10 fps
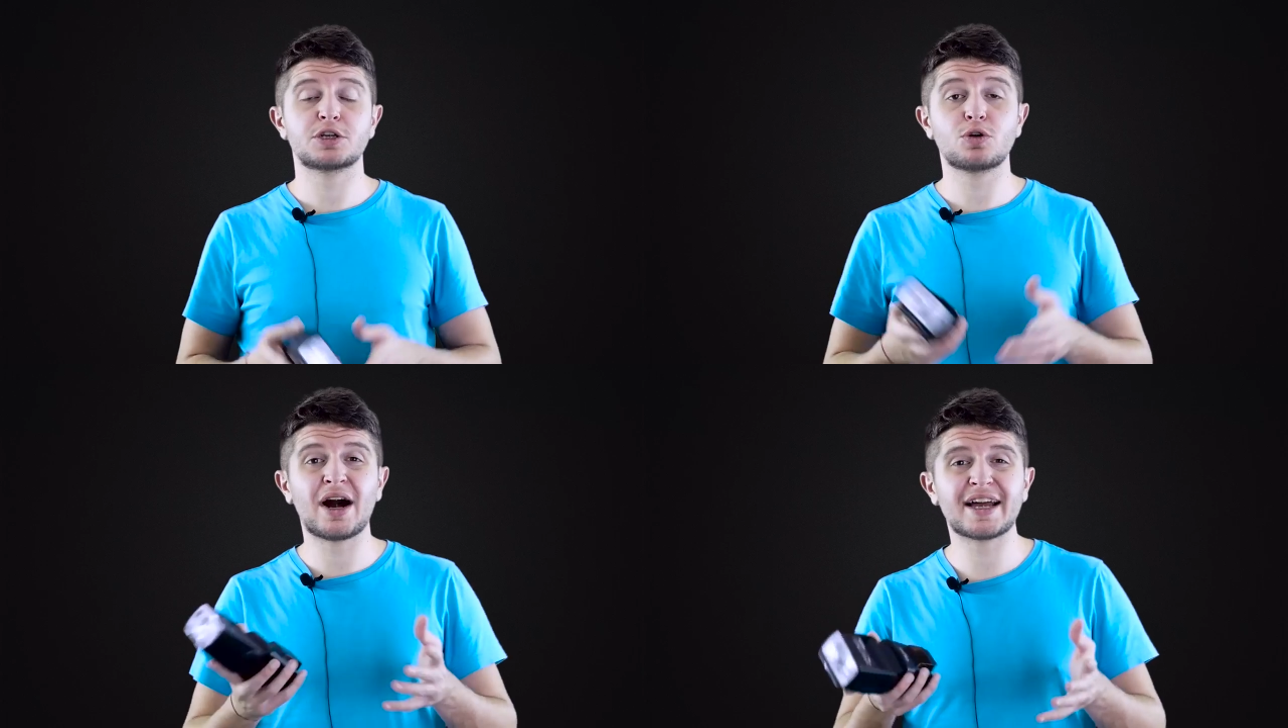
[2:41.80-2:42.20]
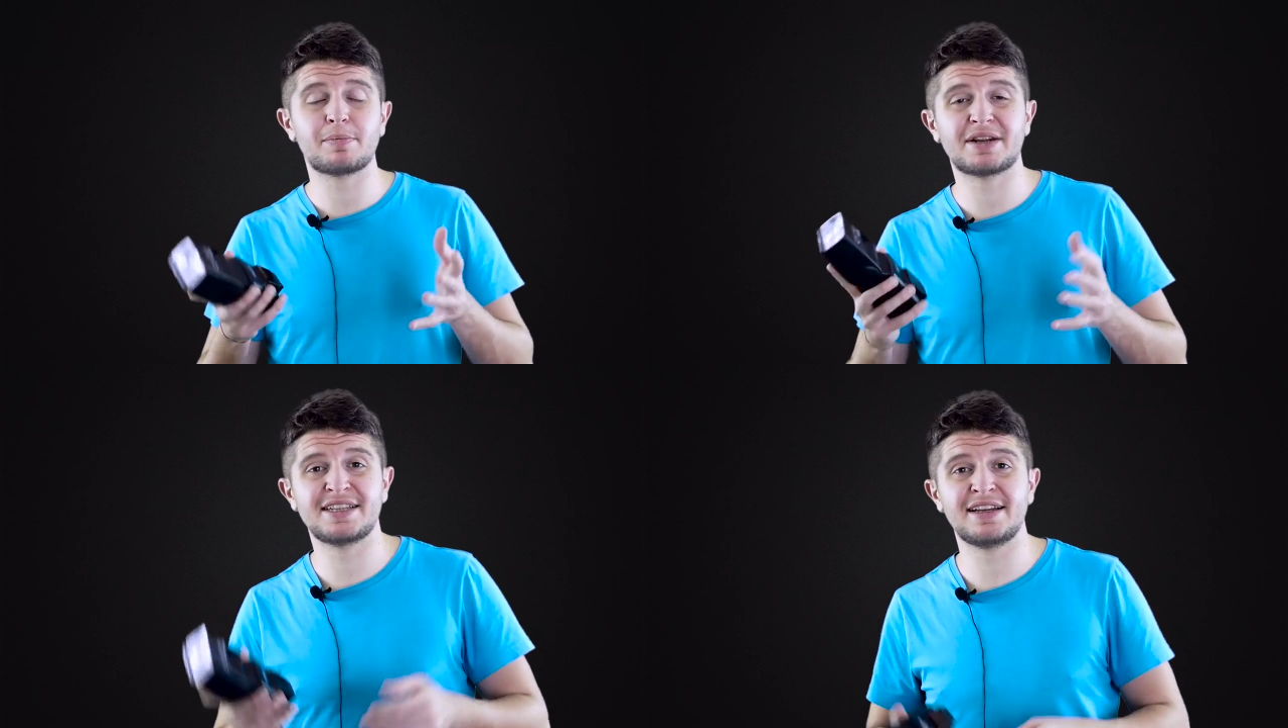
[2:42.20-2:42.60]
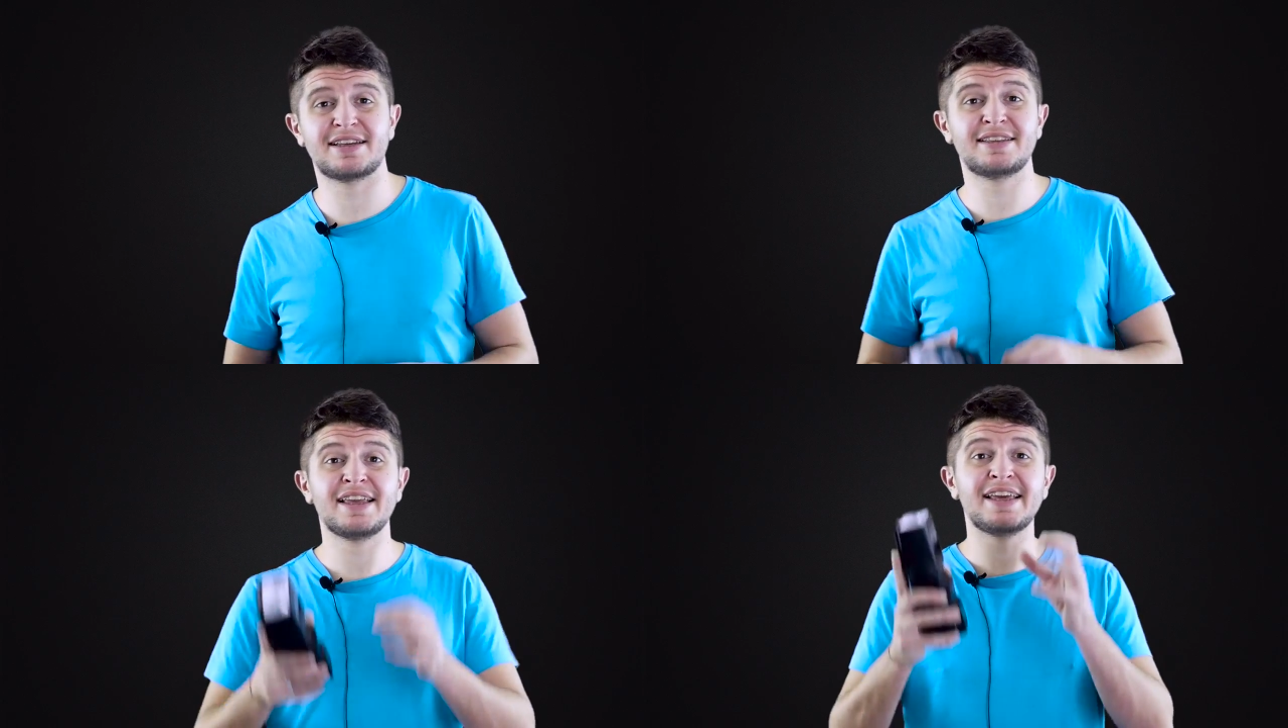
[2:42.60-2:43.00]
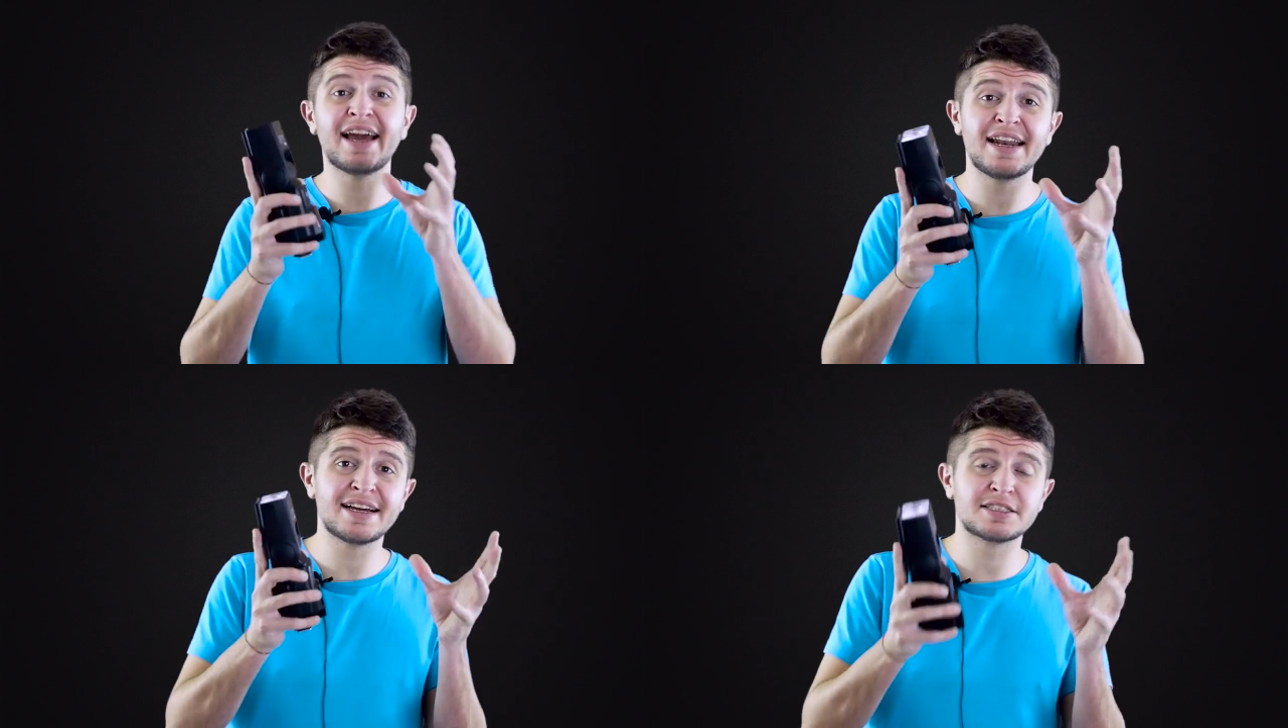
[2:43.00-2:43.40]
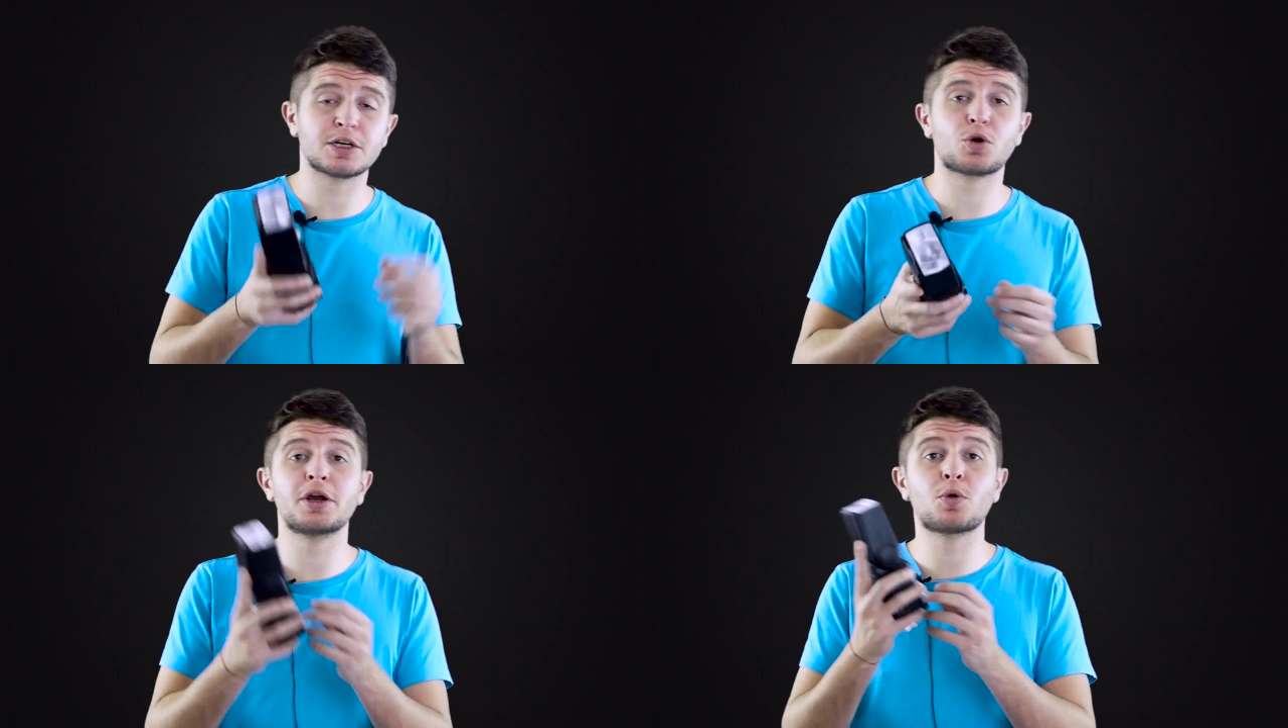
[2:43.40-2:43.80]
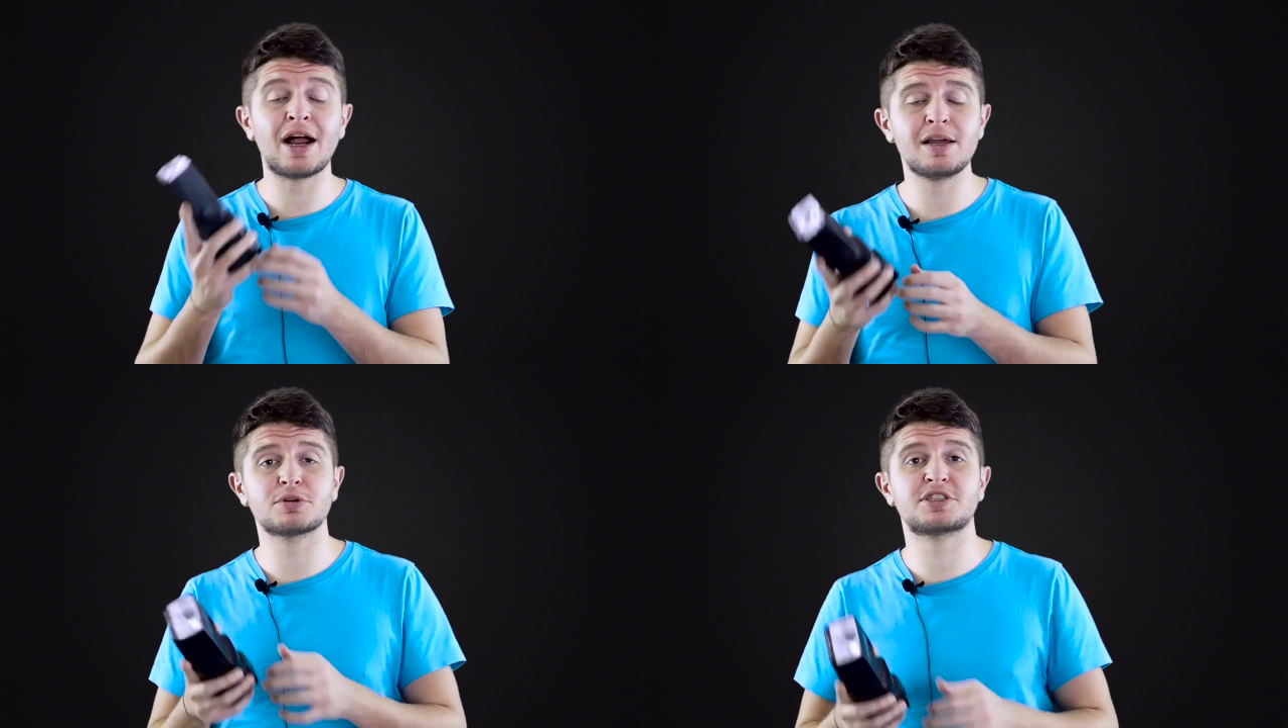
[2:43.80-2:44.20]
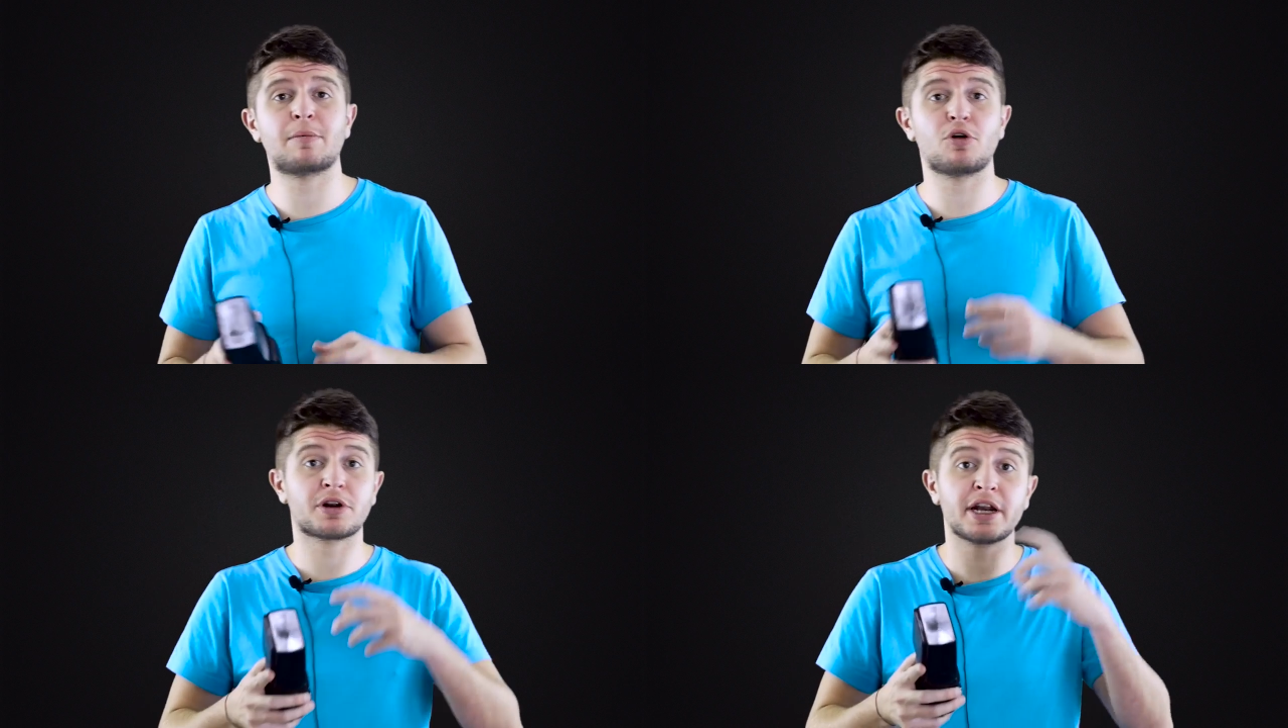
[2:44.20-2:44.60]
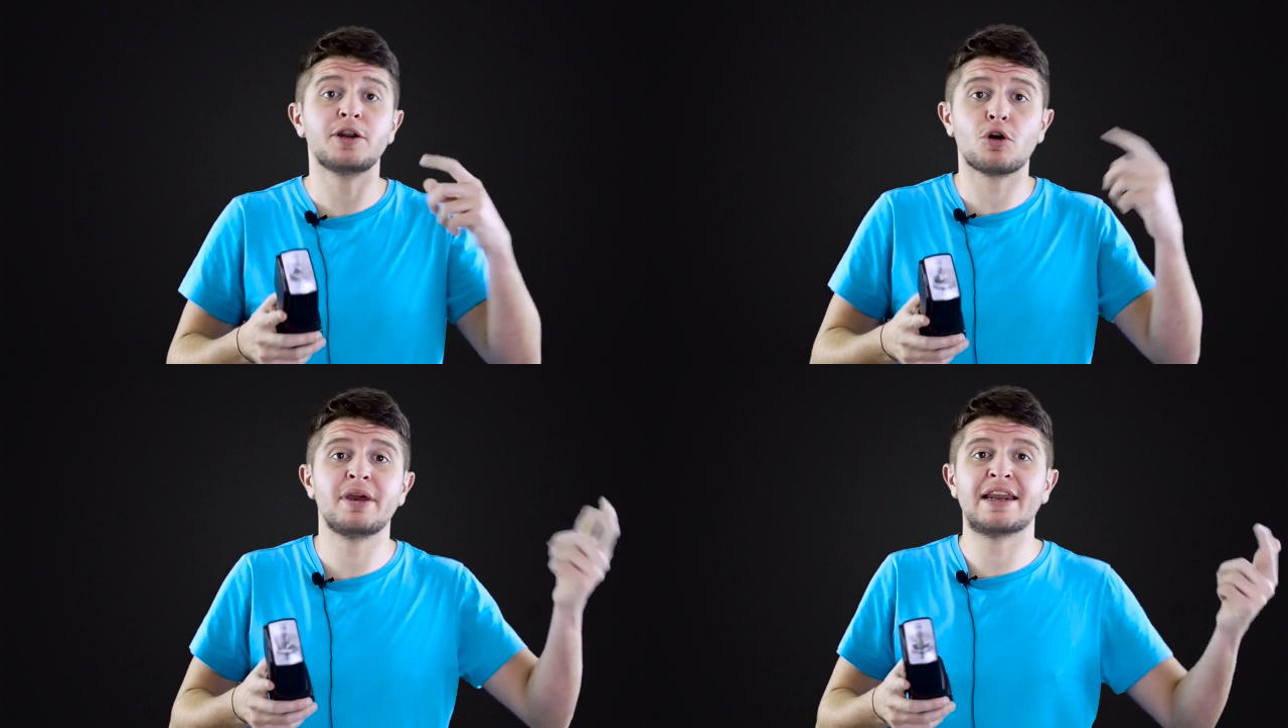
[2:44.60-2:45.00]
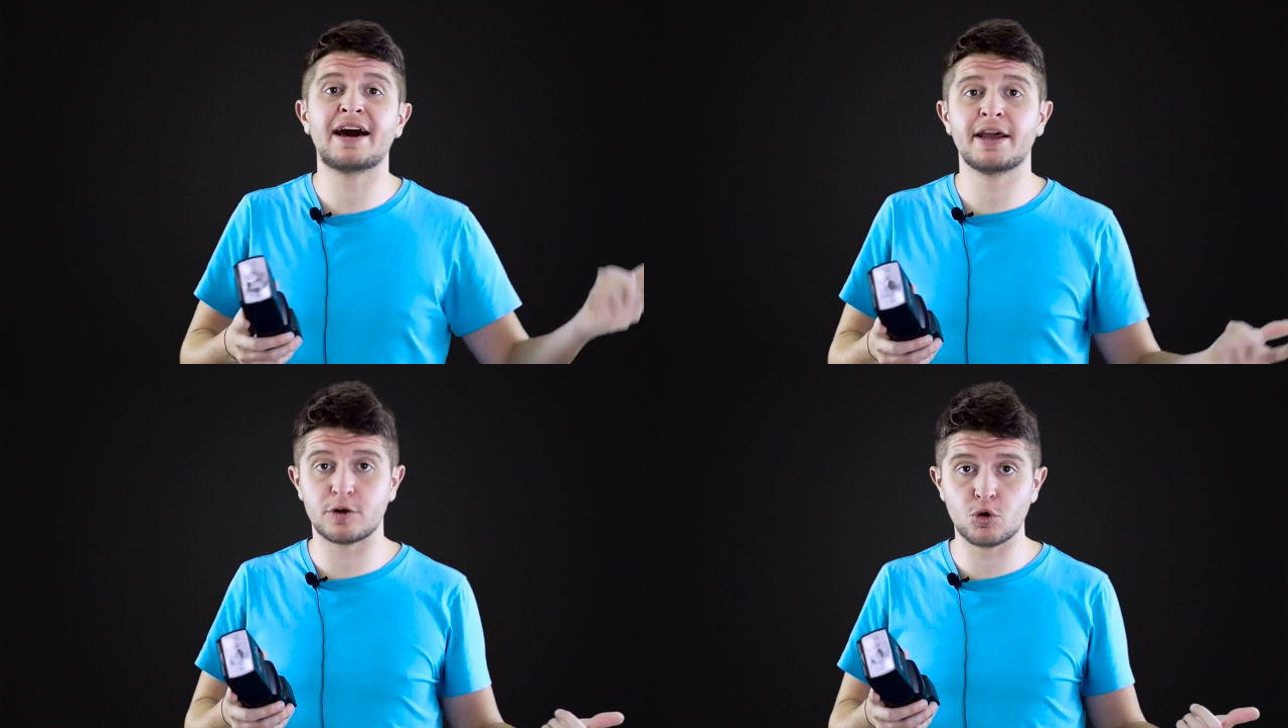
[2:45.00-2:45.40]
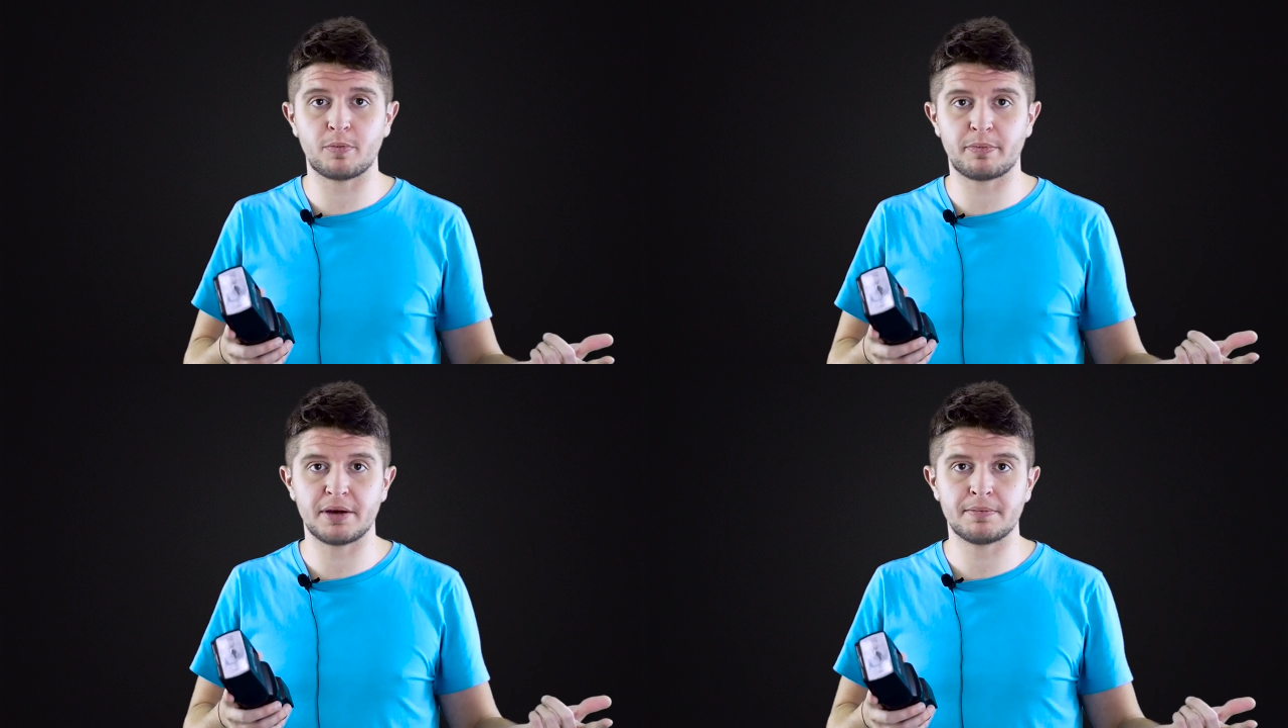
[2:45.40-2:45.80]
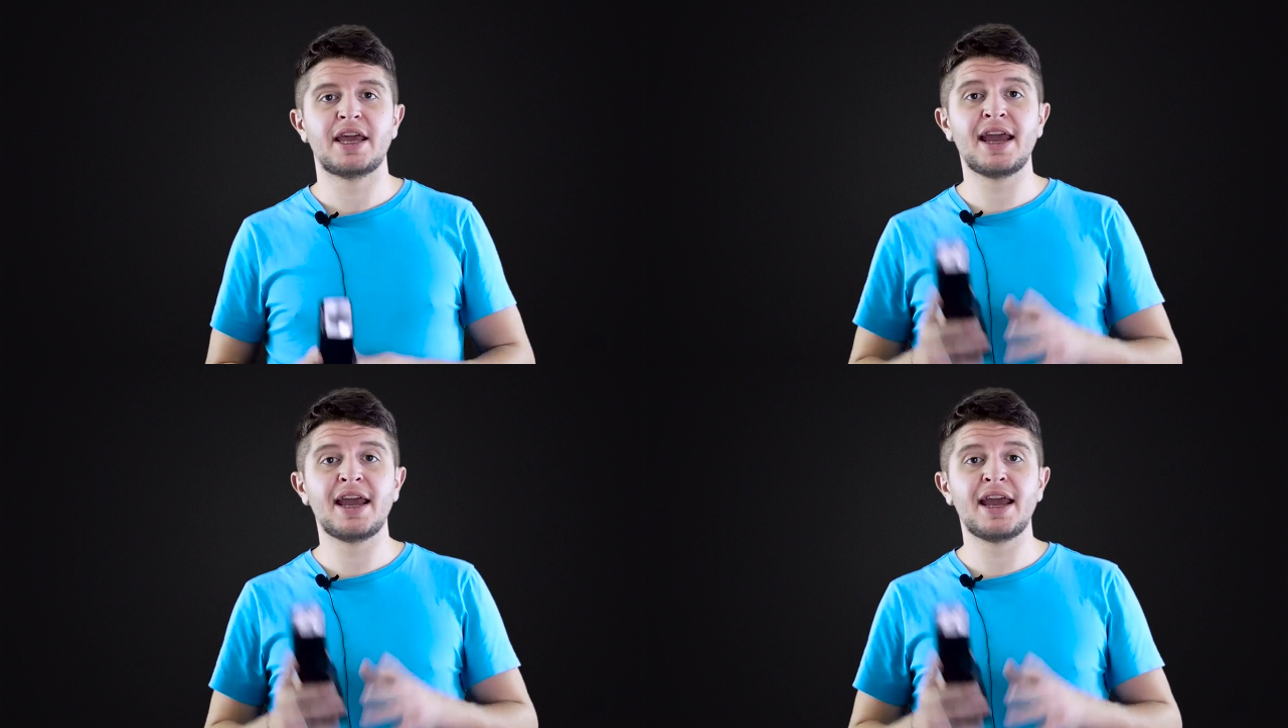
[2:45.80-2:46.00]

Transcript: Sono anche presenti degli Elias coi quali possiamo rinominare i gruppi.